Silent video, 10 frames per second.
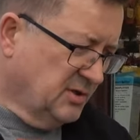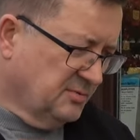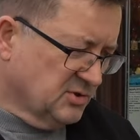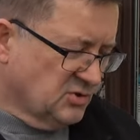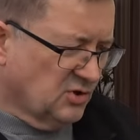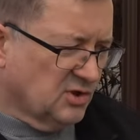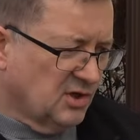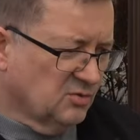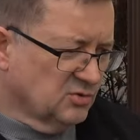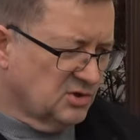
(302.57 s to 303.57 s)
was noch,
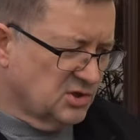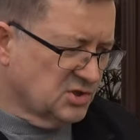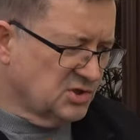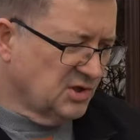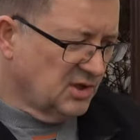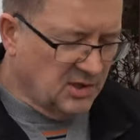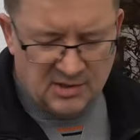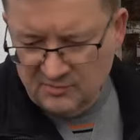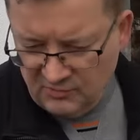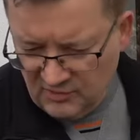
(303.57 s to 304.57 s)
ein Unterschied,
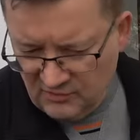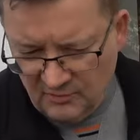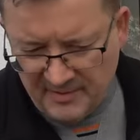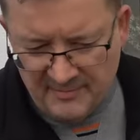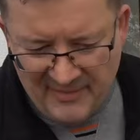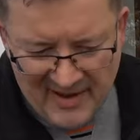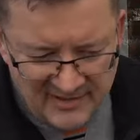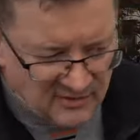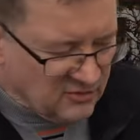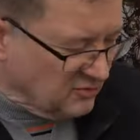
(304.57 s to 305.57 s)
äh, was noch bei
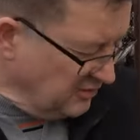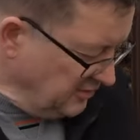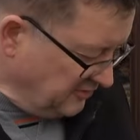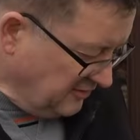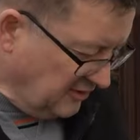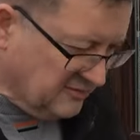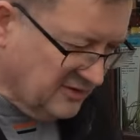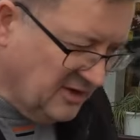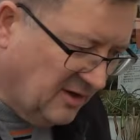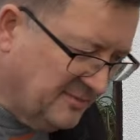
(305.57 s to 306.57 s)
beiden so ist, also
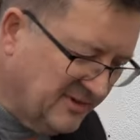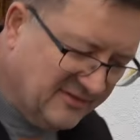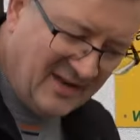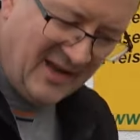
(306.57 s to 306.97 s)
die haben jetzt